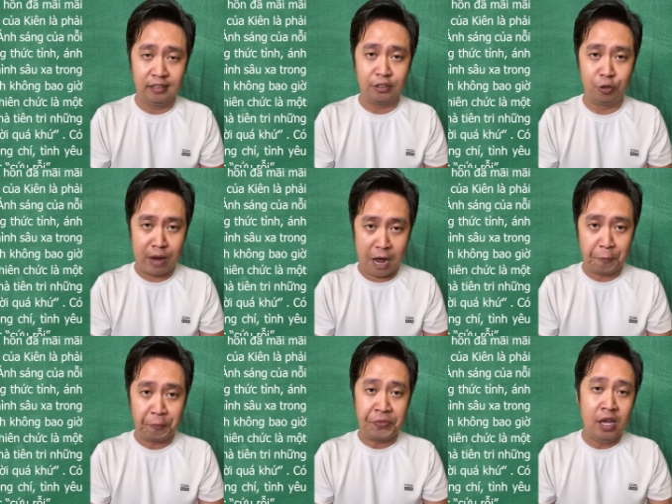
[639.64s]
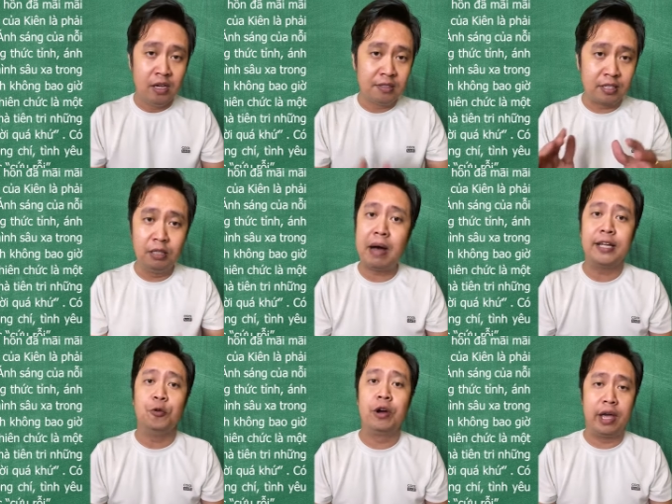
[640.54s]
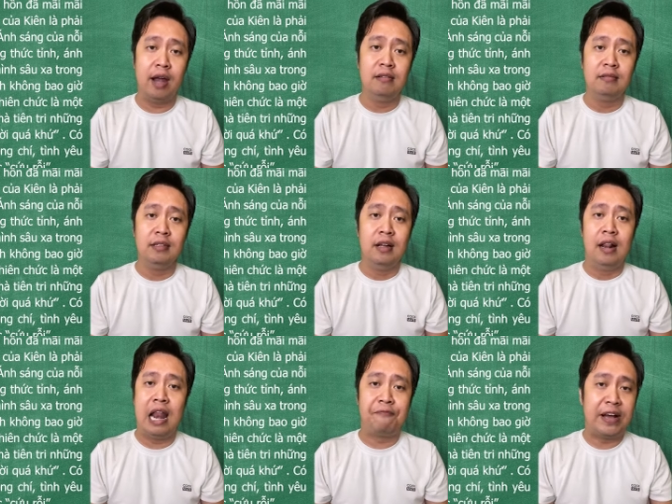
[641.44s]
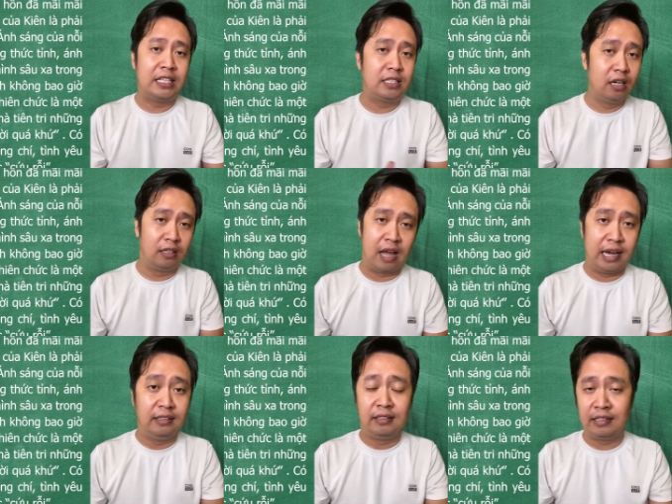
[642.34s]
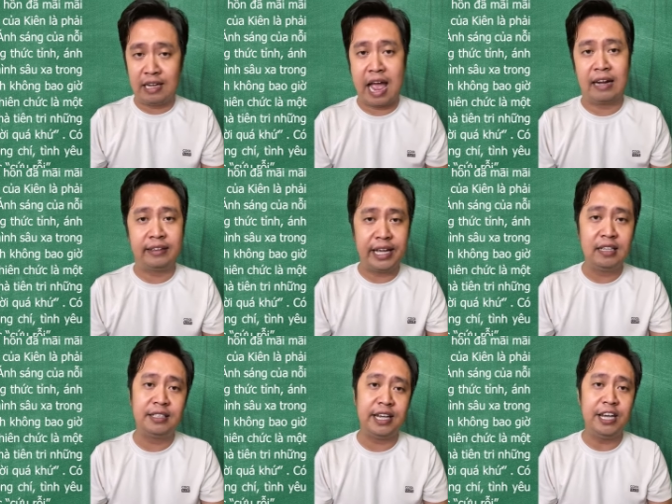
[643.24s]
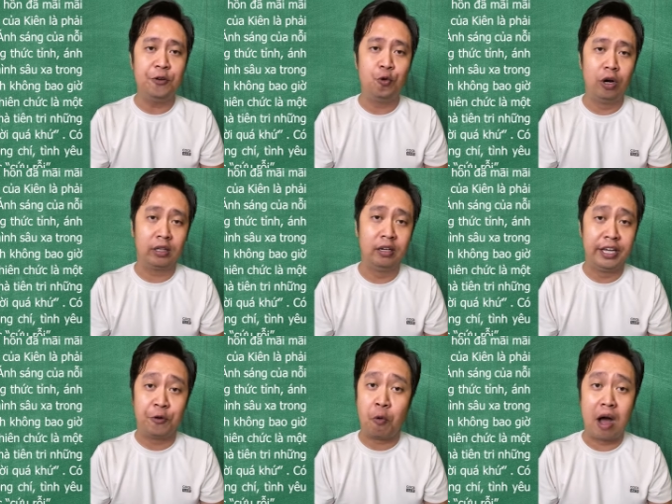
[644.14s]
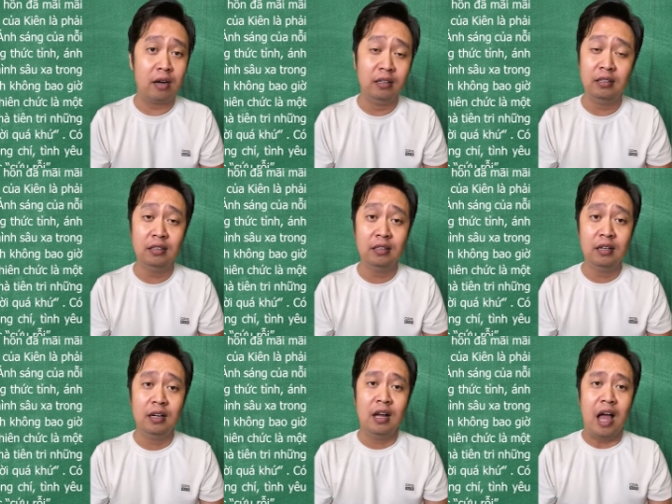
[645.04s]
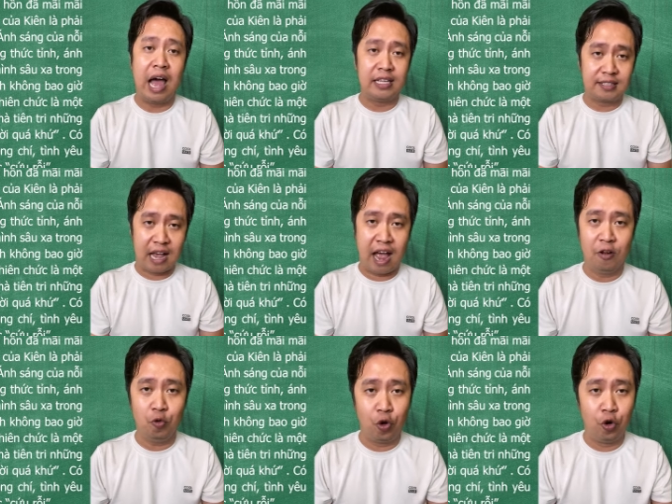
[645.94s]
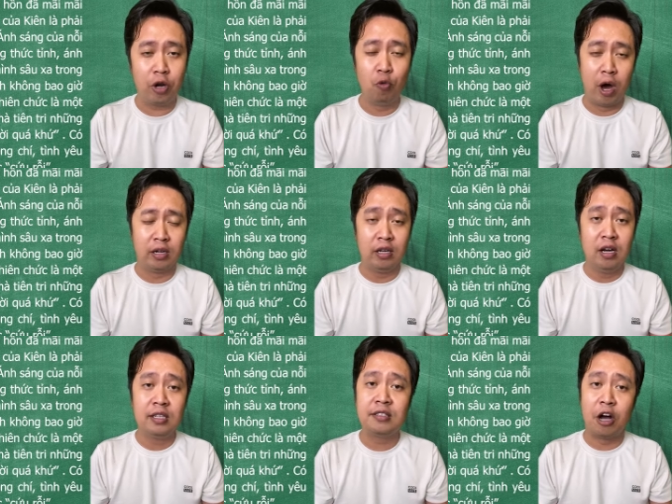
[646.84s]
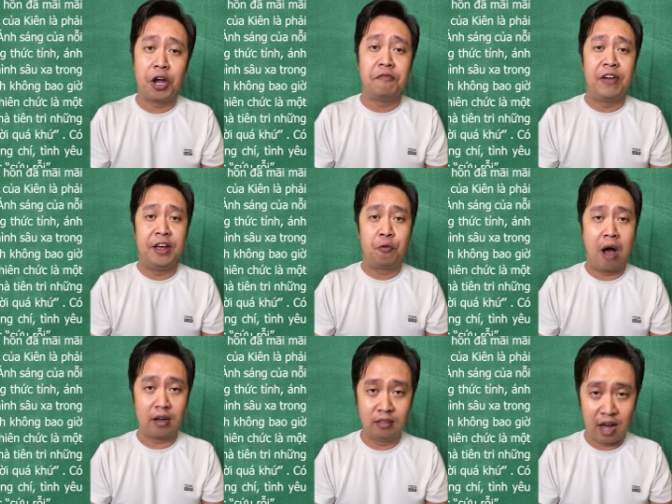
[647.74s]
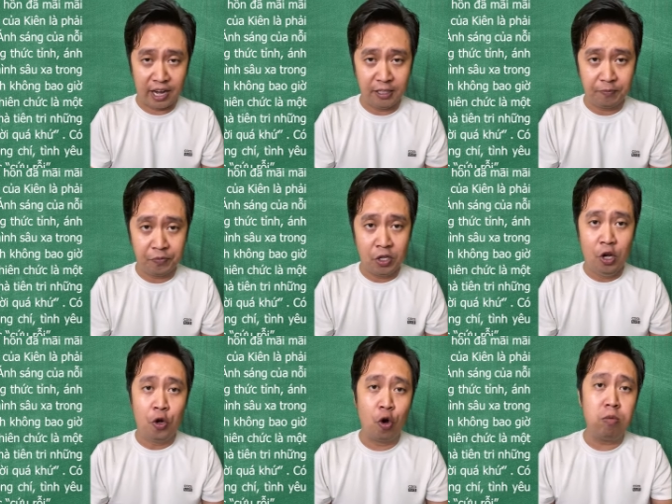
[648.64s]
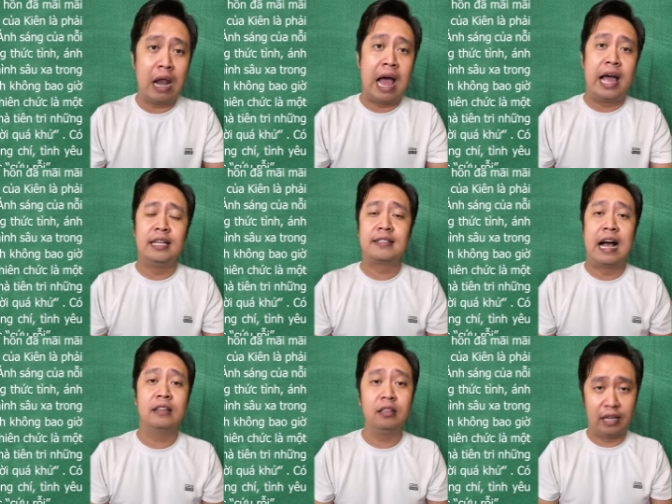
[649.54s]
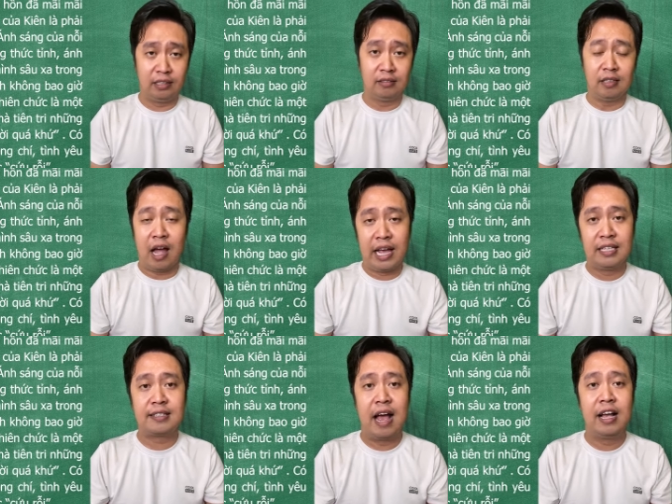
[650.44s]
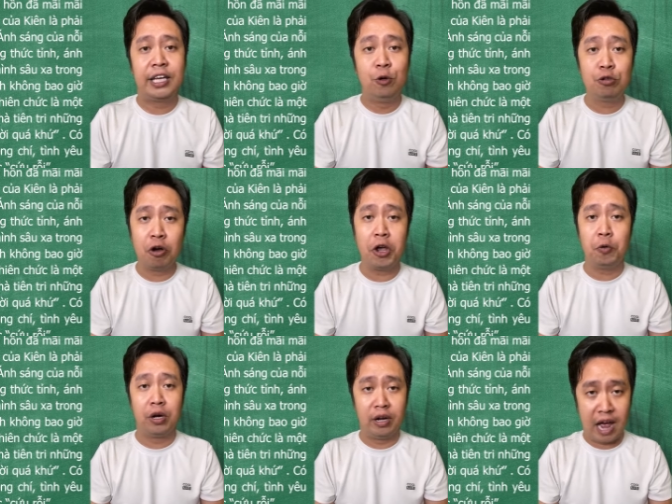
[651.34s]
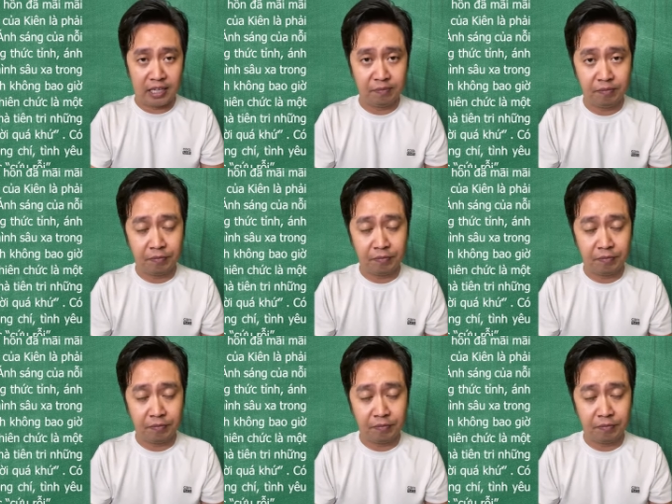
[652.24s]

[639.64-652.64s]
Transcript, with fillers: Đúng nào? Sứ mệnh của Kiên là phải trở thành nhà tiên tri của thời quá khứ. Ánh sáng của nỗi buồn soi về quá khứ ấy cũng là ánh sáng thức tỉnh, ánh sáng cứu rỗi của đời anh.